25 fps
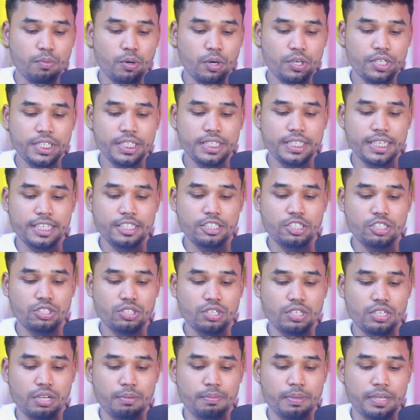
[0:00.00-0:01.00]

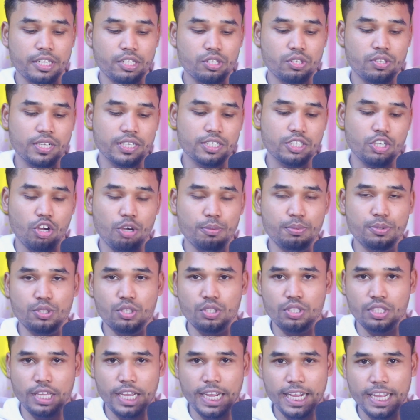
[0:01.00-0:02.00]
মনিটাইজেশন নামে কিন্তু একটা
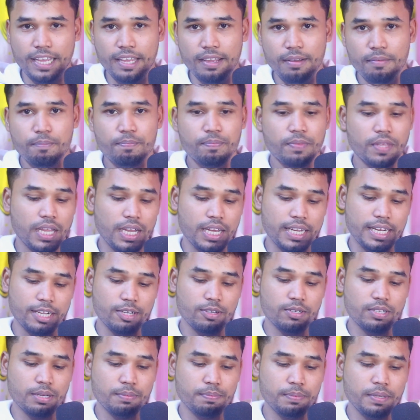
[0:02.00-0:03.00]
অপশন থাকে আর
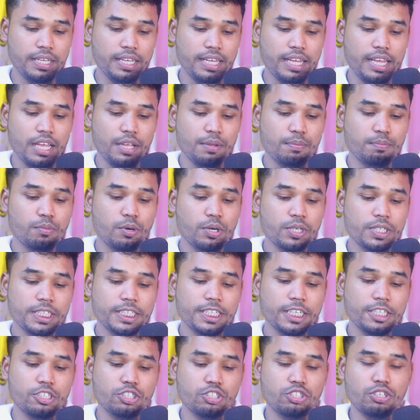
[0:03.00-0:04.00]
এখন আপনি এই
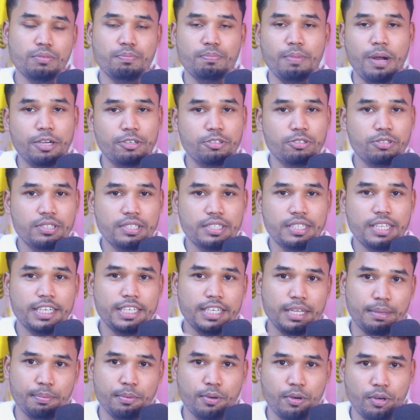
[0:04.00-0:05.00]
মনিটাইজেশন বাটনটিতে
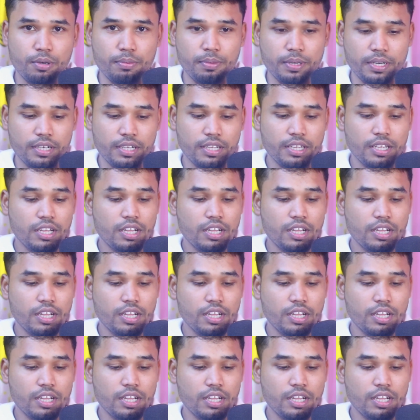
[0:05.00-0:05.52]
ট্যাপ করবেন